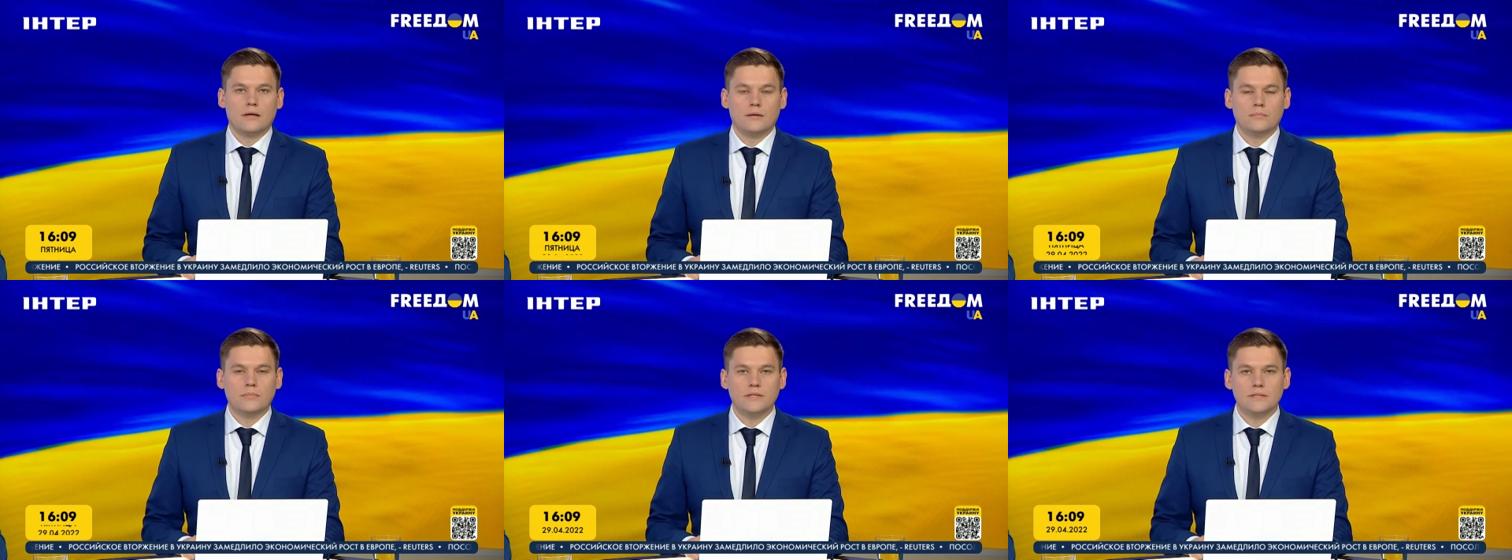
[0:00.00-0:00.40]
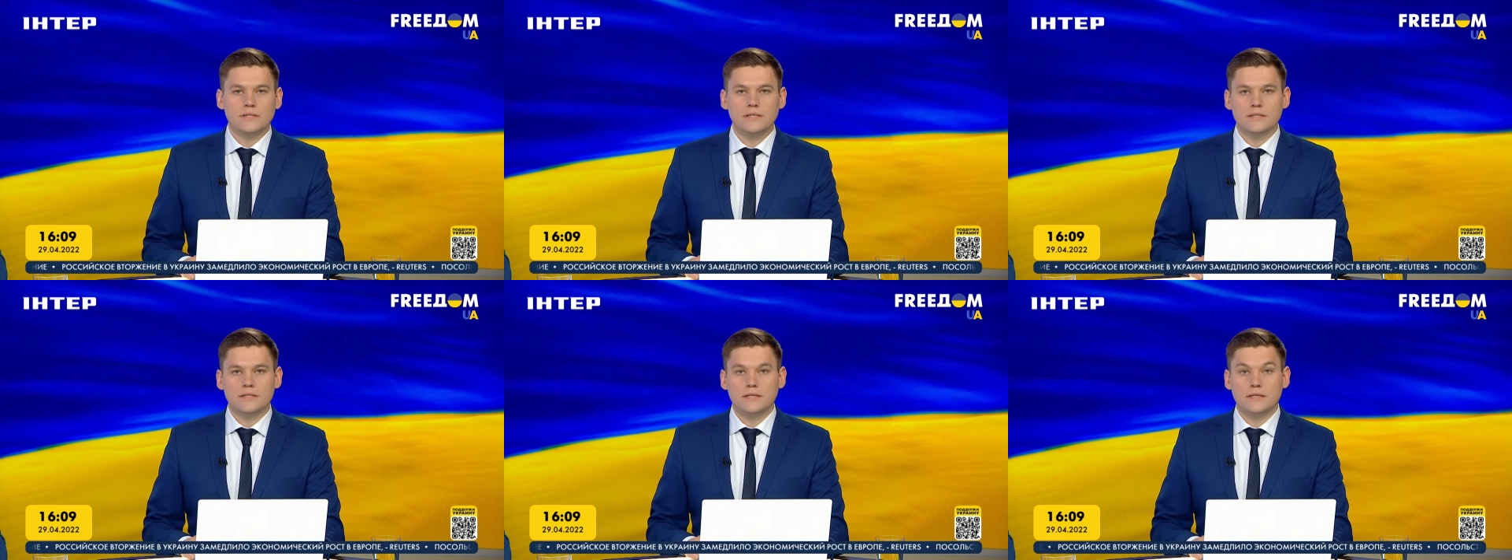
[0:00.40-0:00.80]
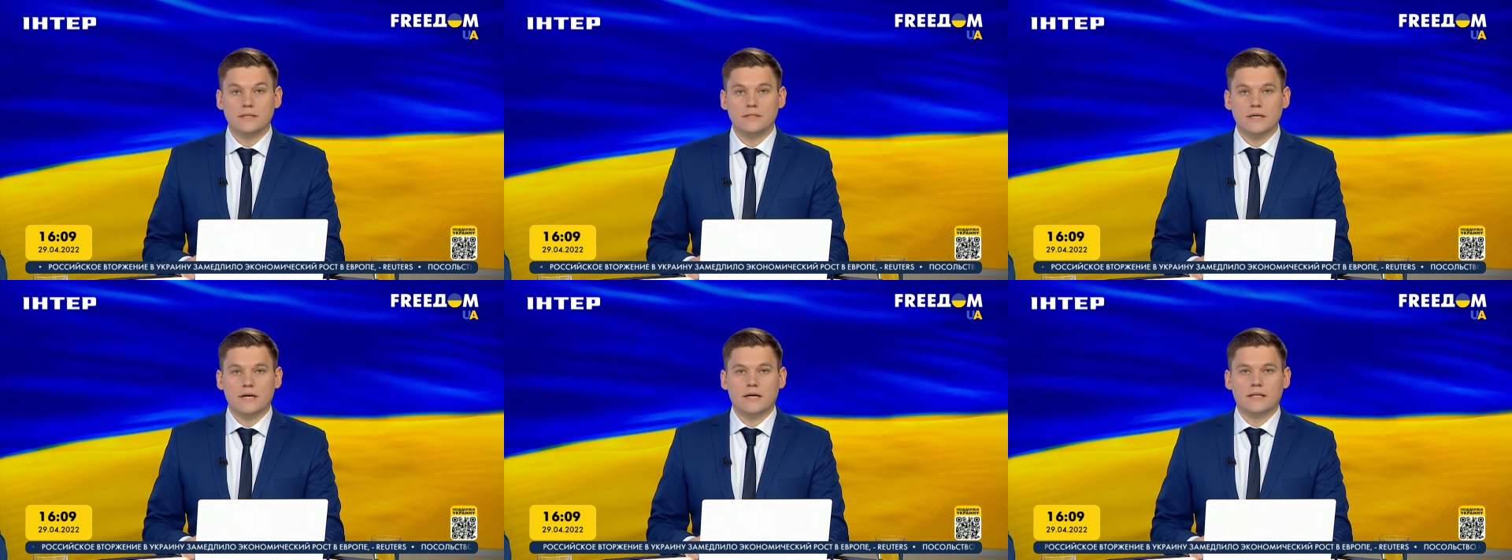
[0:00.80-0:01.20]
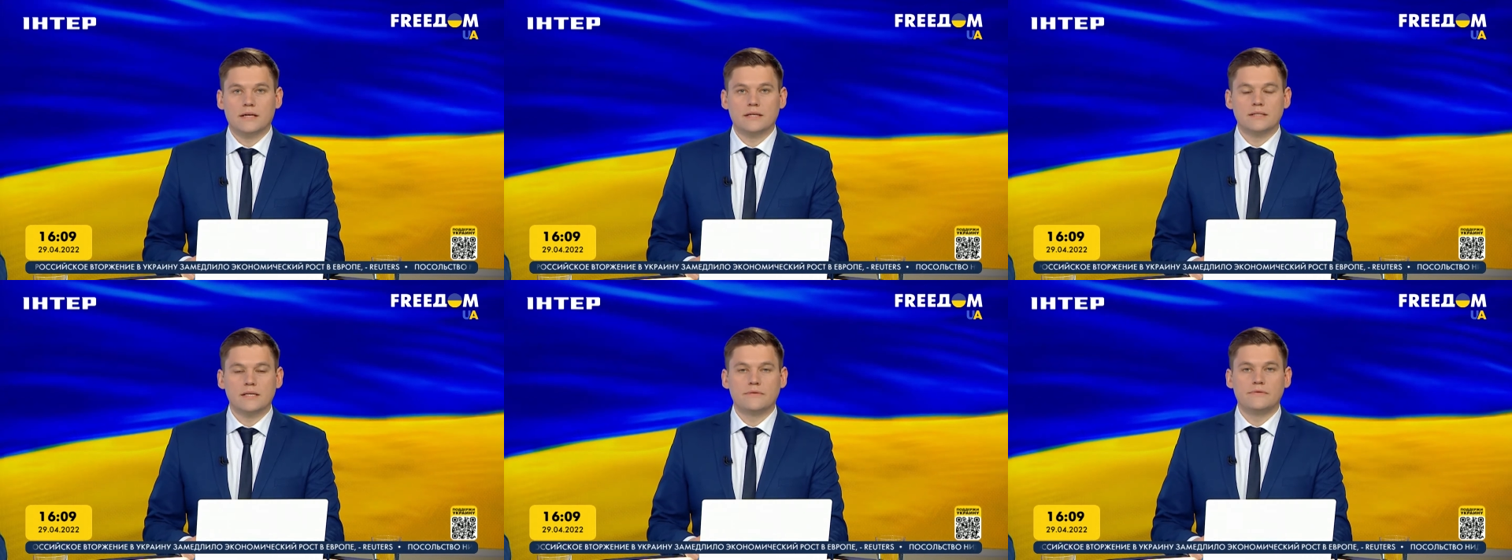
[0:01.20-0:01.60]
Близнецы
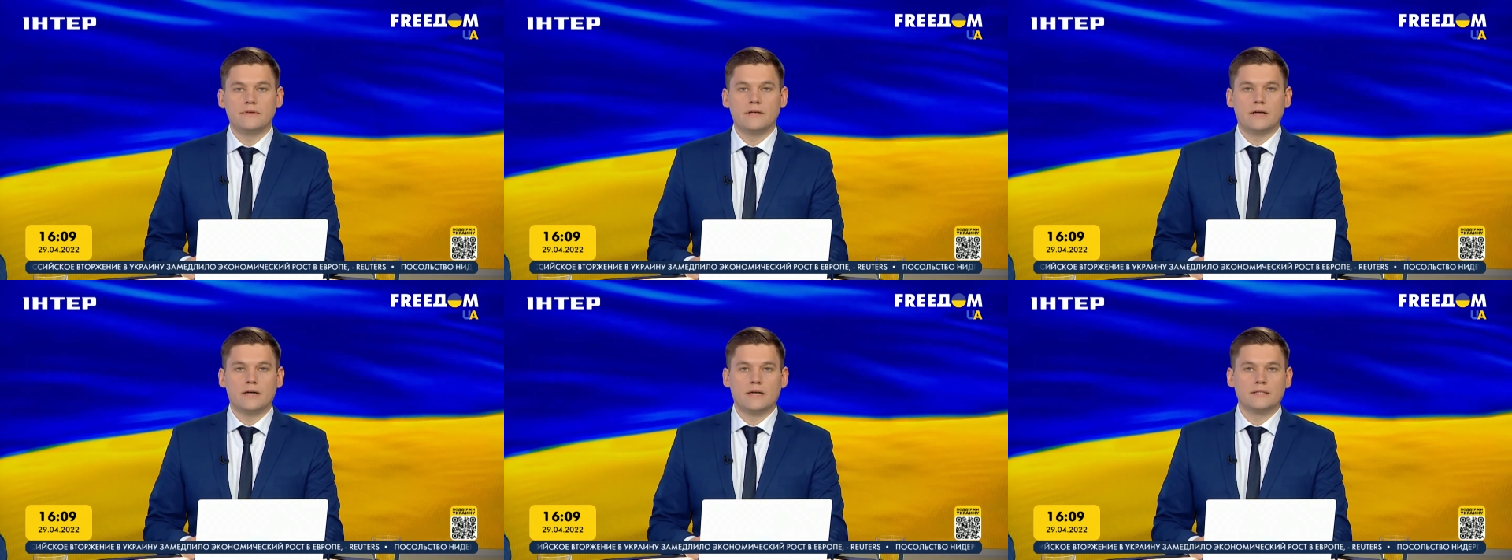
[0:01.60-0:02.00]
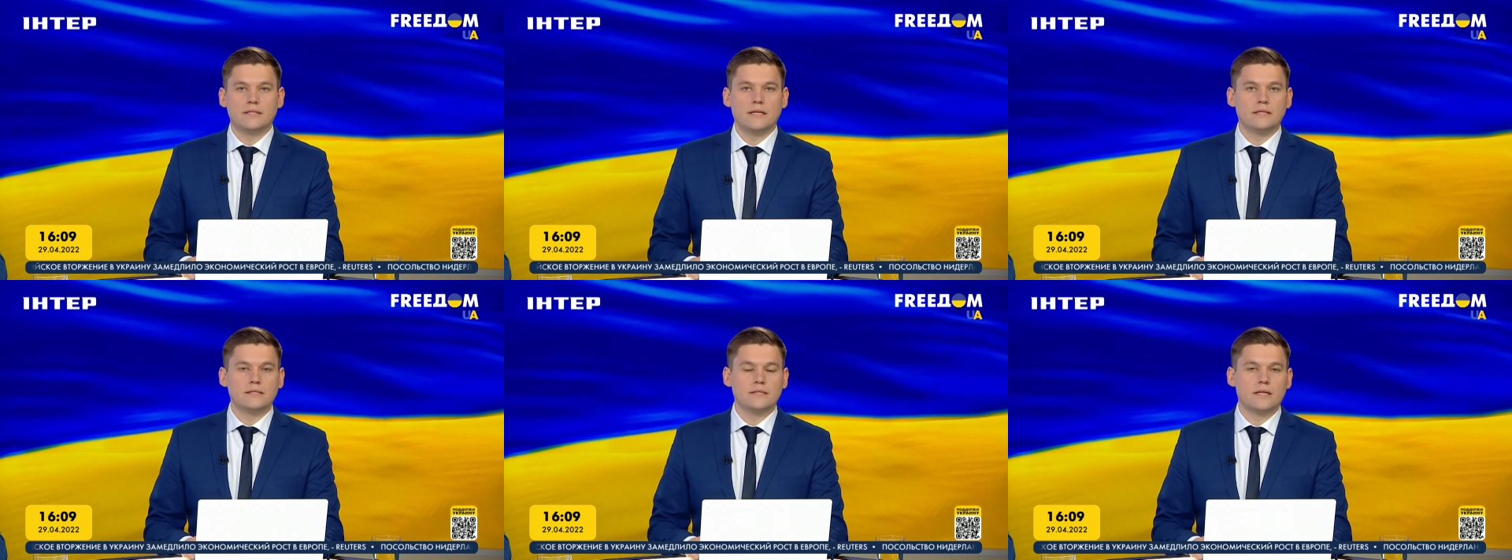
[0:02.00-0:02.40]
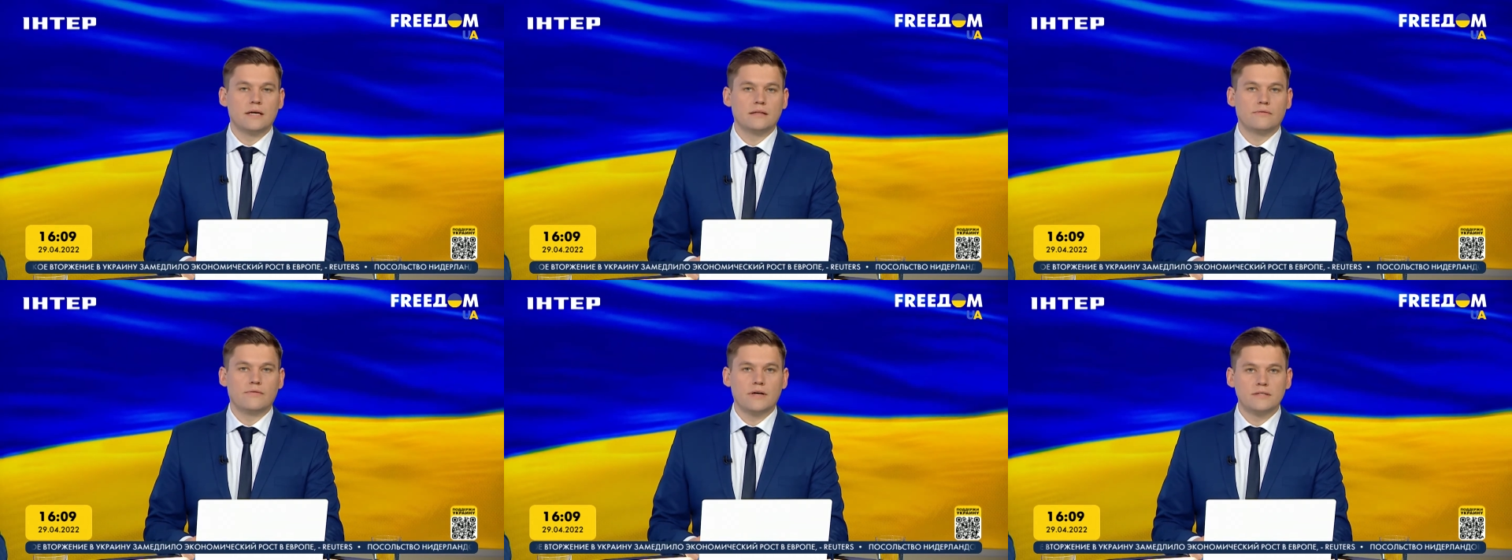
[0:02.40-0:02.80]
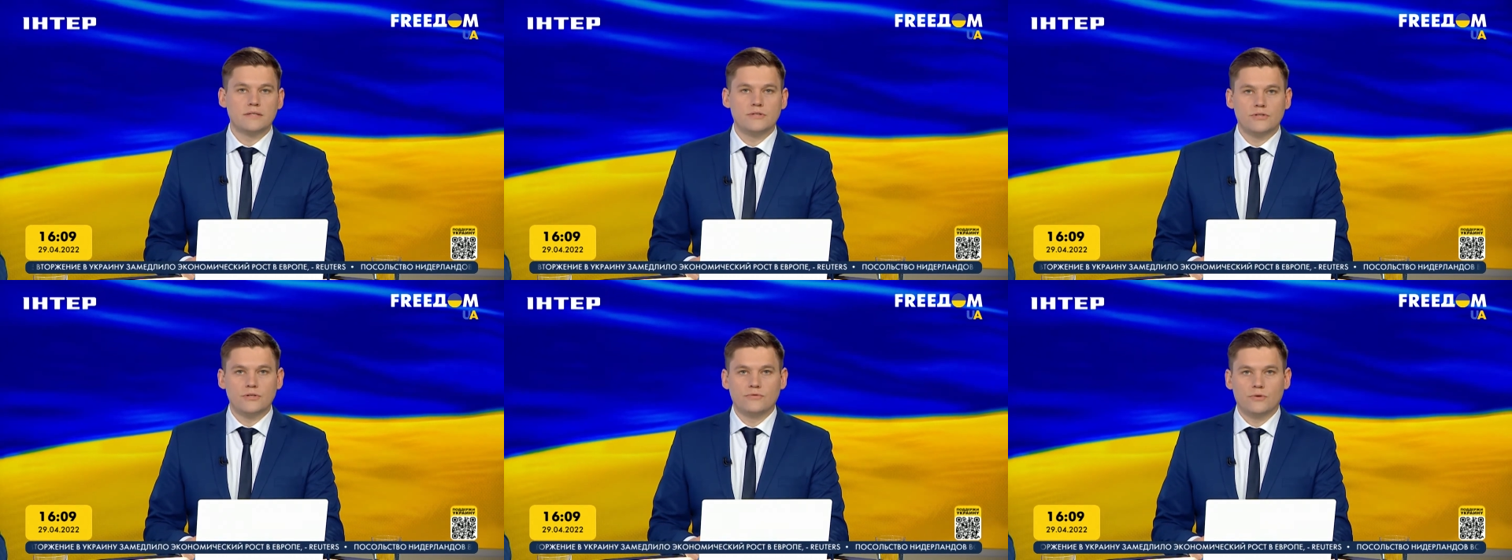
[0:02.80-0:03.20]
Диана и София родились на
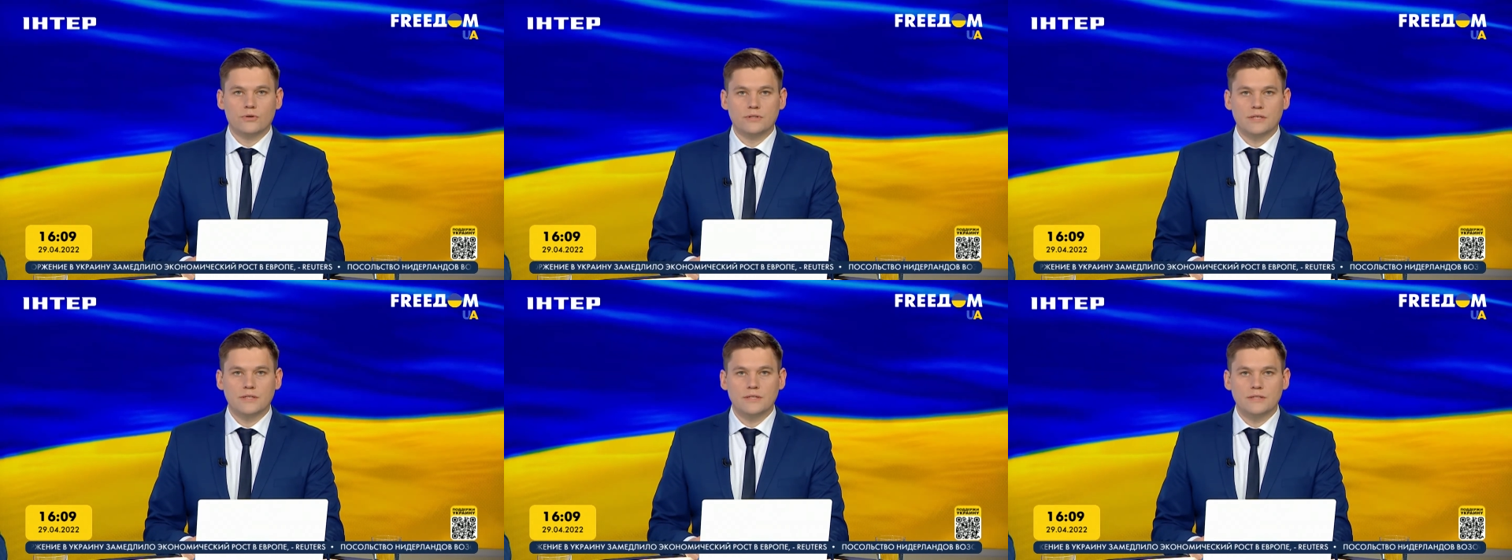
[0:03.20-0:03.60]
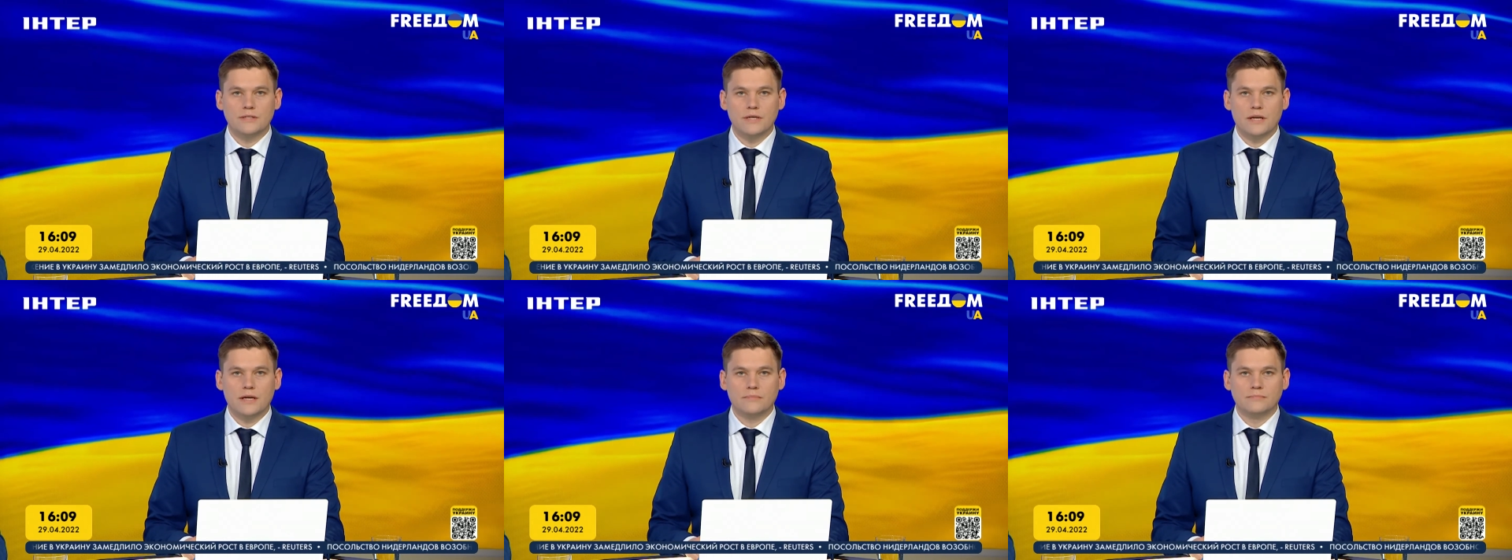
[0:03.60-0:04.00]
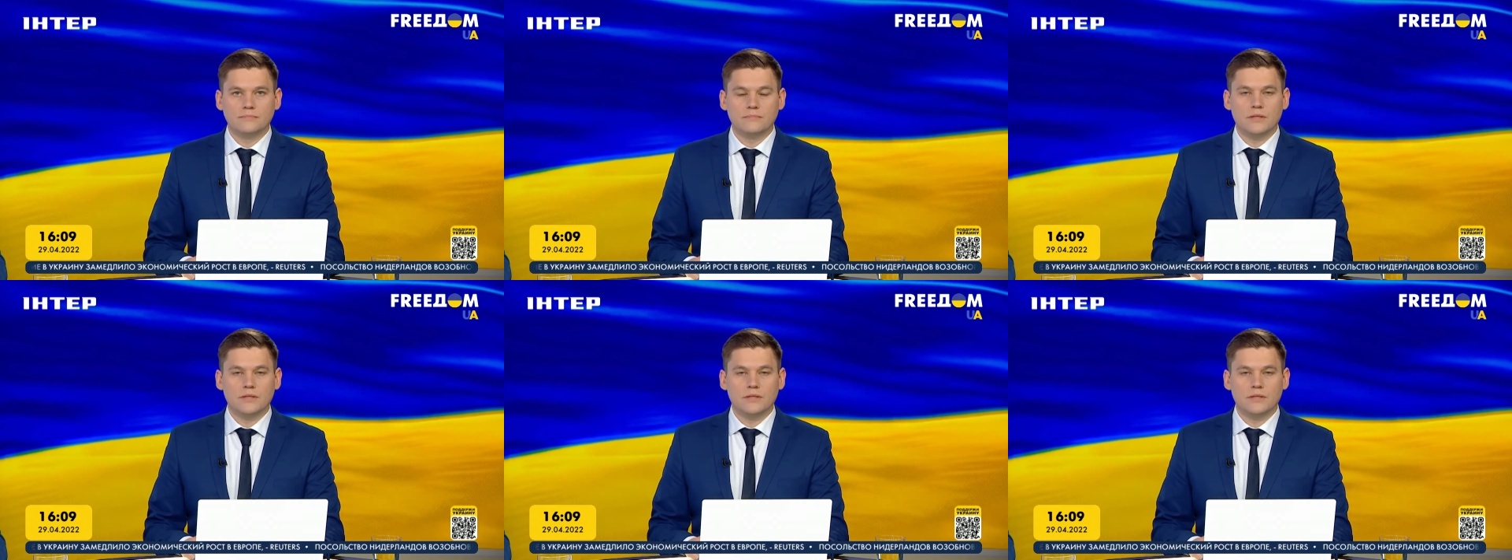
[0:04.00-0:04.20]
24-й неделе.